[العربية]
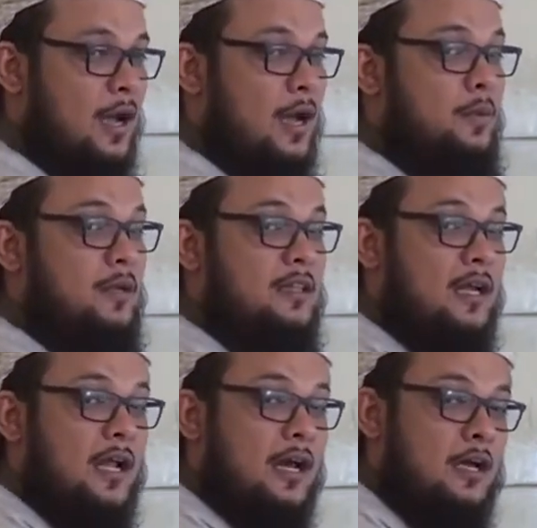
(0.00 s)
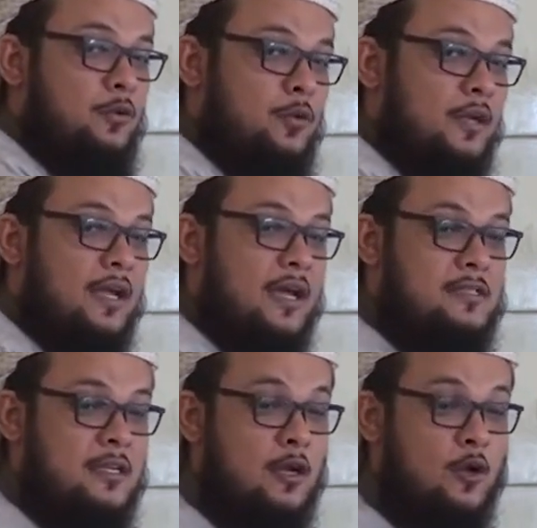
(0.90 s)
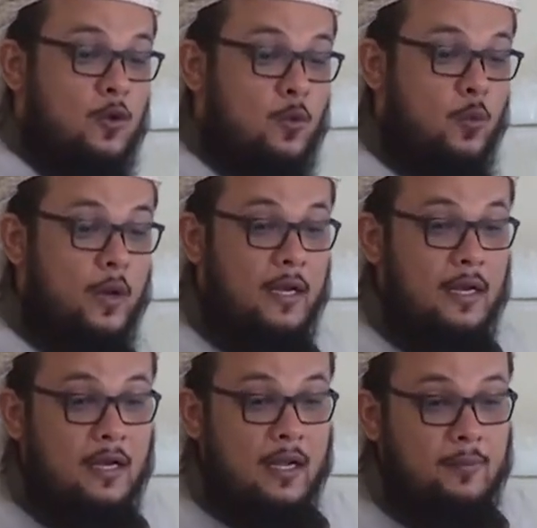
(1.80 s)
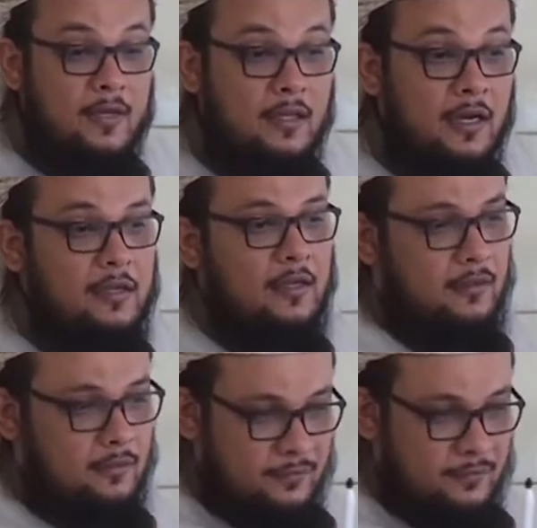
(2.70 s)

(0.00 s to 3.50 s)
أو إذا لاقته النجاسة وإن لم يتغير